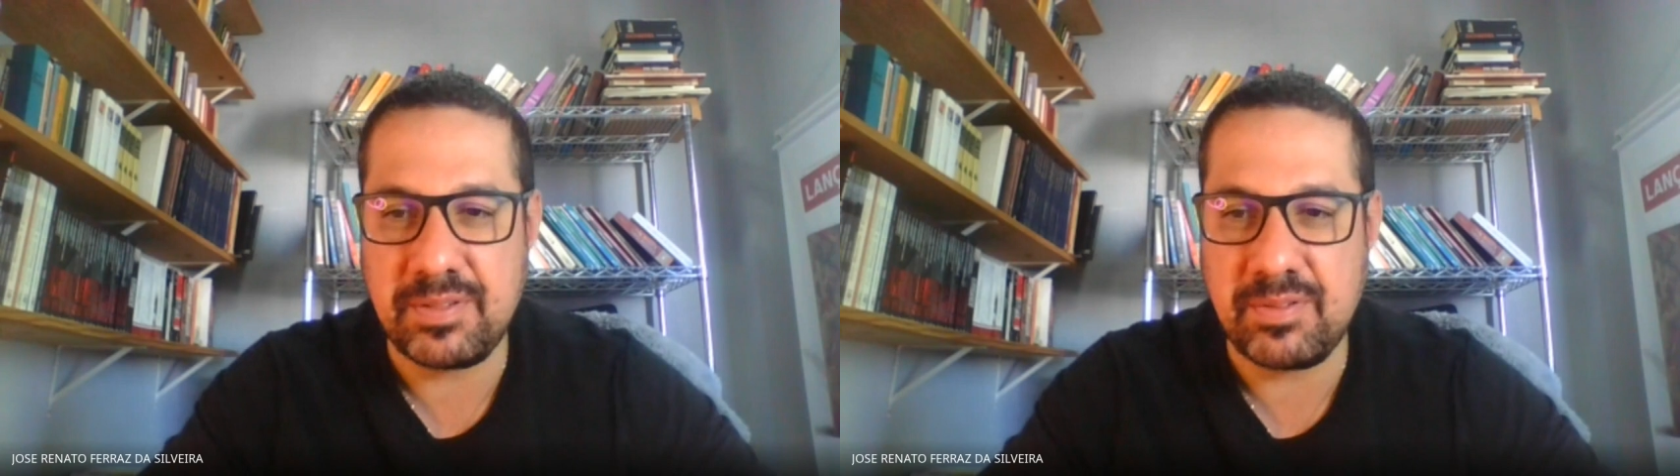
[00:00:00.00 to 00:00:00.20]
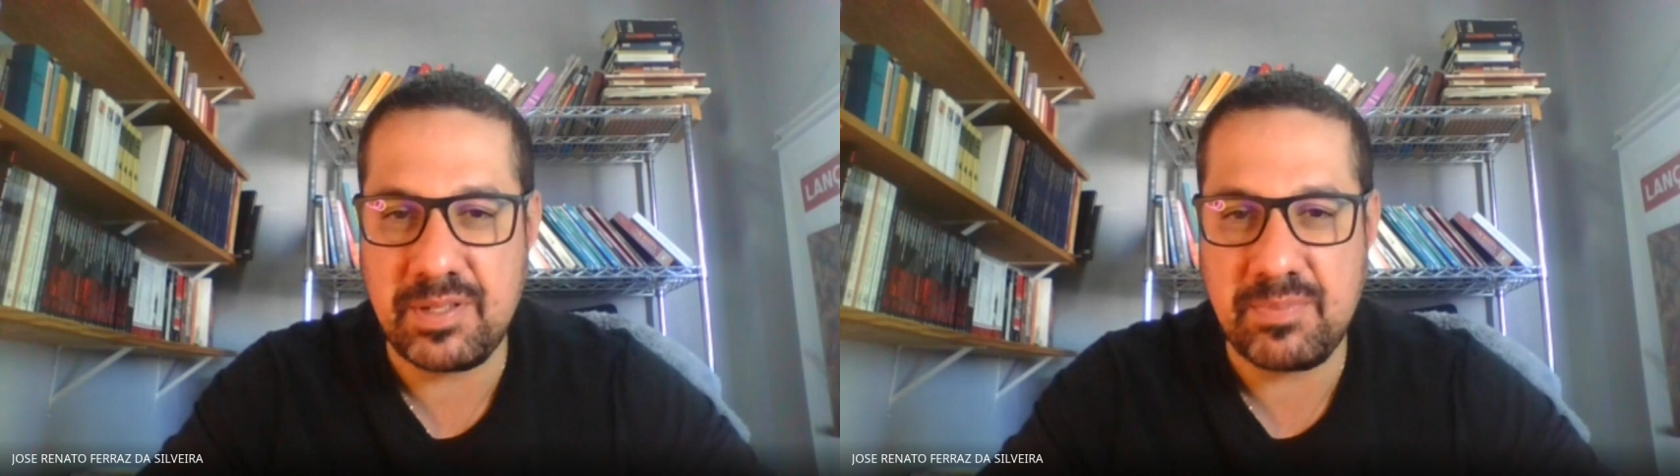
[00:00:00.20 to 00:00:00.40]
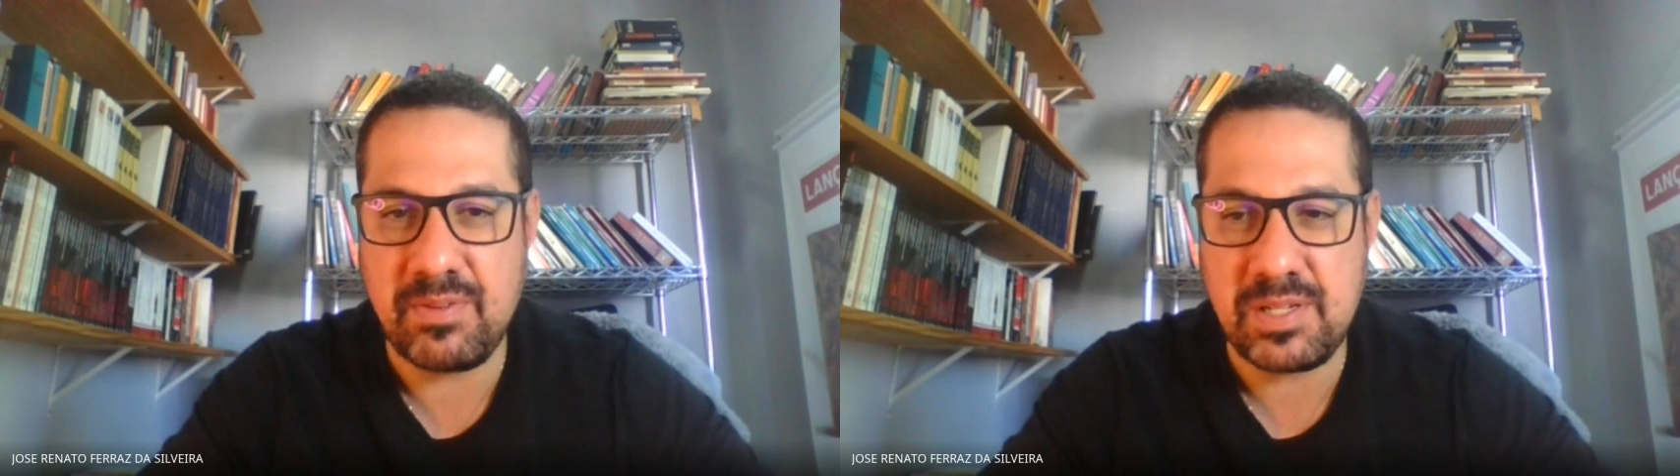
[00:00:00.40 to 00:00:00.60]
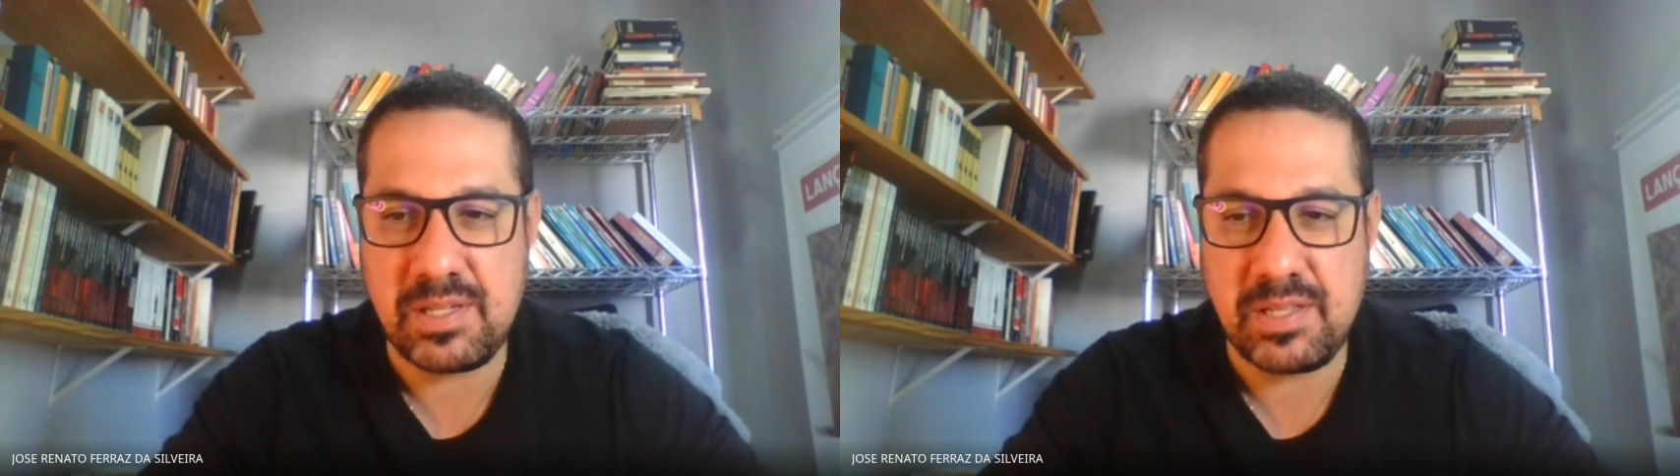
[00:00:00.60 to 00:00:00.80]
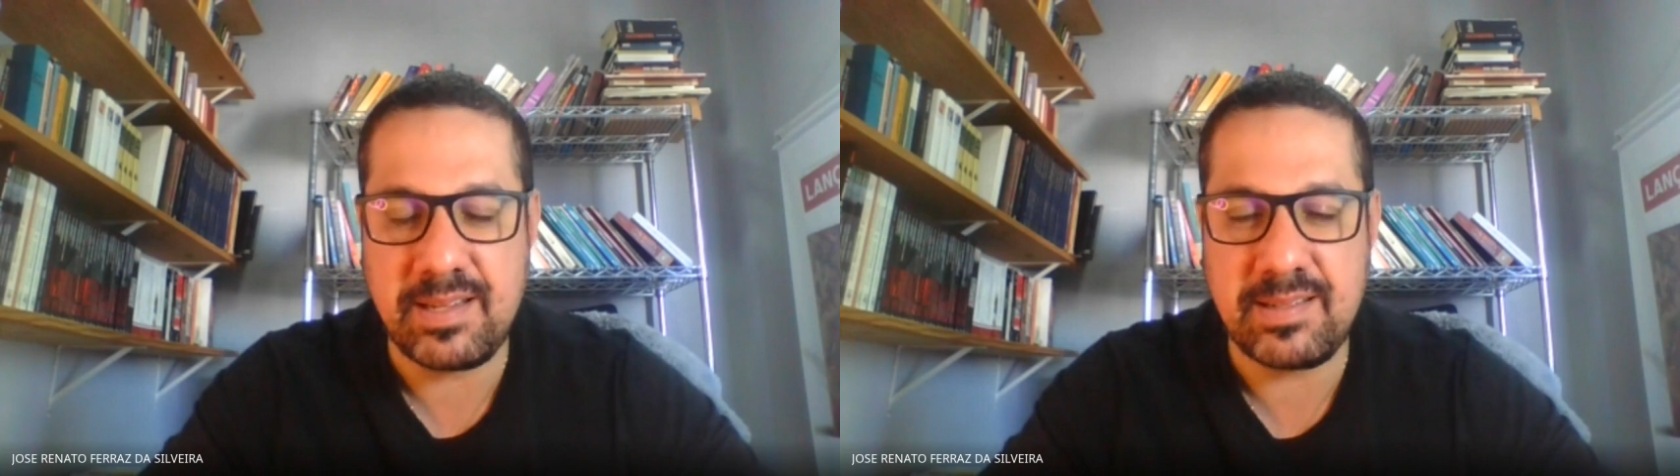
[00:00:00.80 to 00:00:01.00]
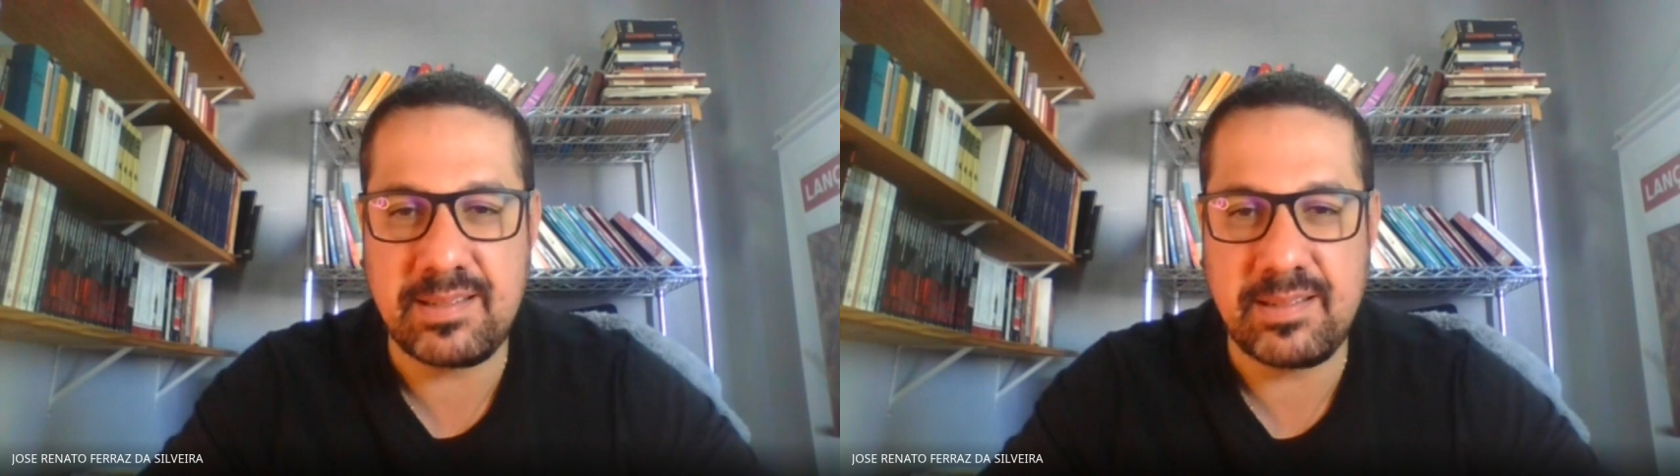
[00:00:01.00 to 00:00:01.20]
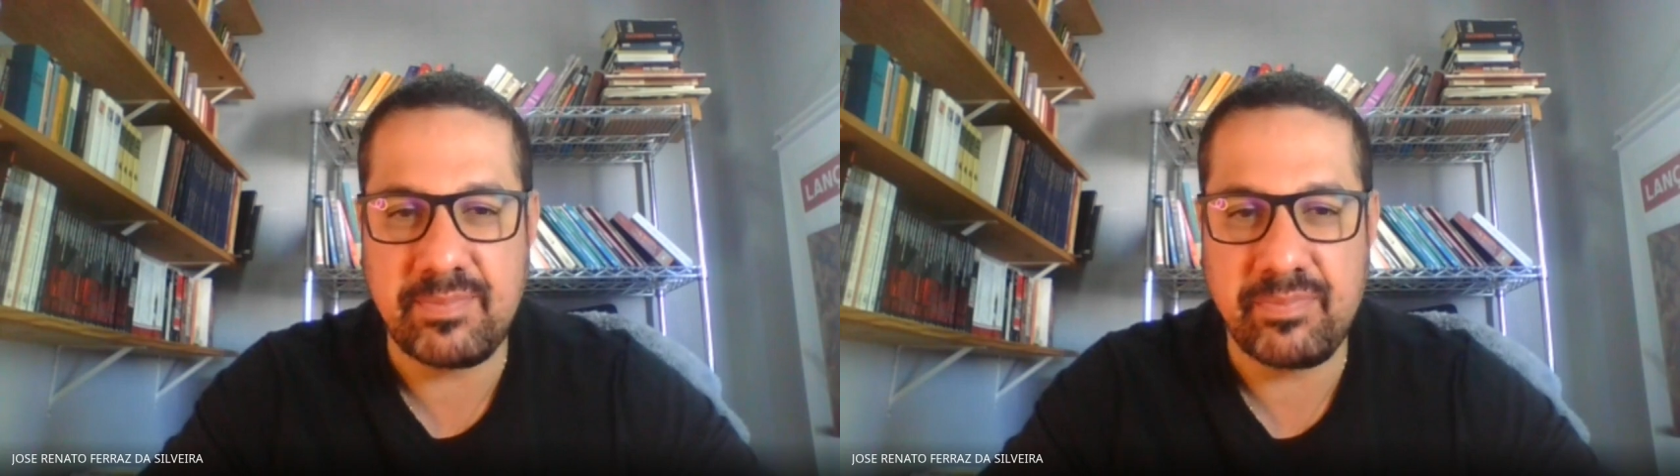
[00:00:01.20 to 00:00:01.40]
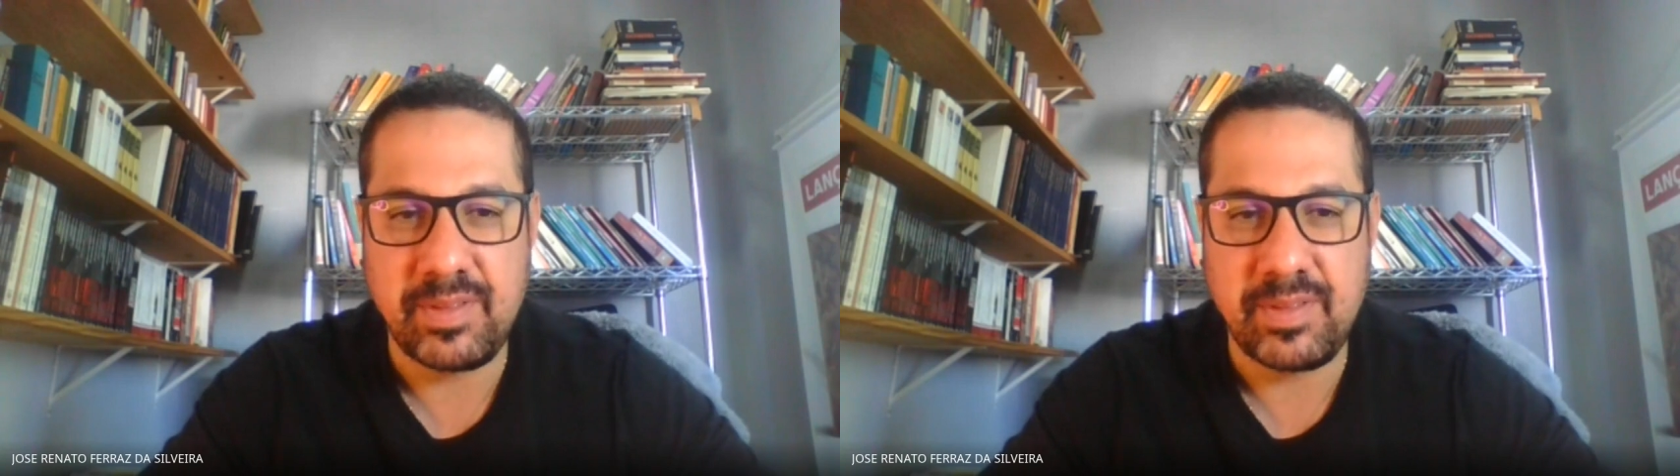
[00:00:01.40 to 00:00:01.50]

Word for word: de 2023,